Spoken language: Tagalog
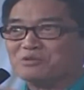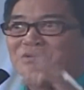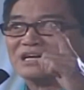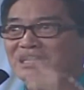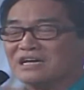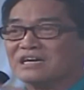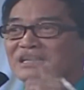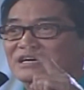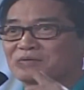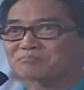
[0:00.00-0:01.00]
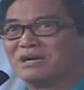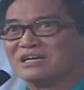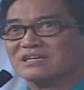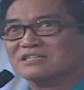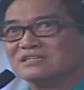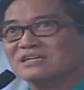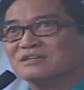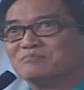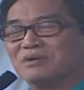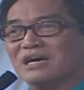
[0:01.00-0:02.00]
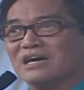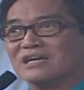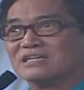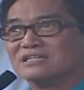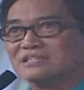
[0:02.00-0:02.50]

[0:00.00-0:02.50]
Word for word: yung mga pag, pag